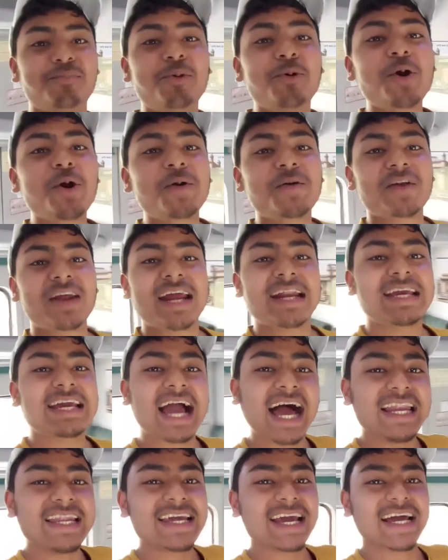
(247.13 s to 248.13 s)
পুরো ট্রেনই
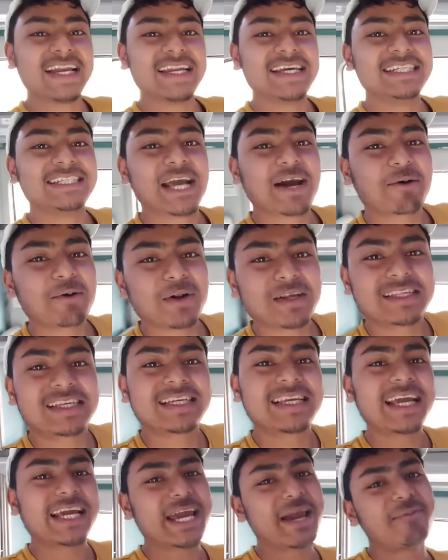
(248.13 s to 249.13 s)
খালি খালি যে কোনো
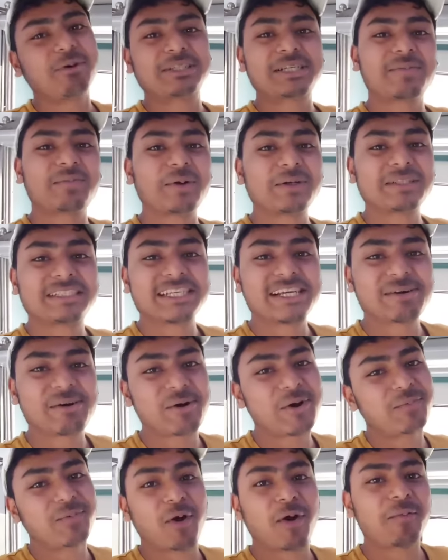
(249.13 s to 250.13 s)
সিটে গিয়ে বসে পড়ছি
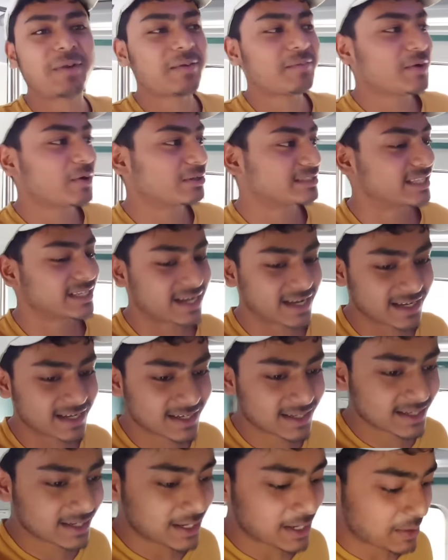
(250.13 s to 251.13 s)
কোনো প্রবলেমই হচ্ছে না
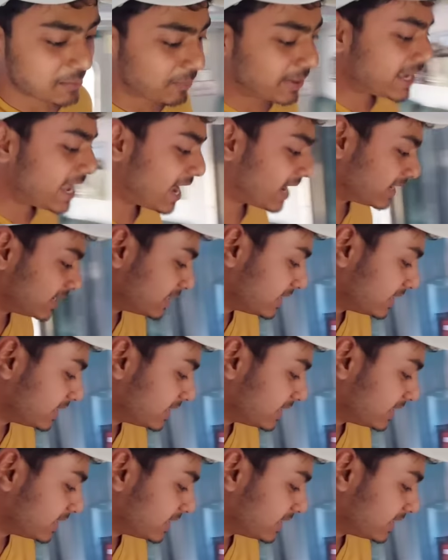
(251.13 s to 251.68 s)
भैया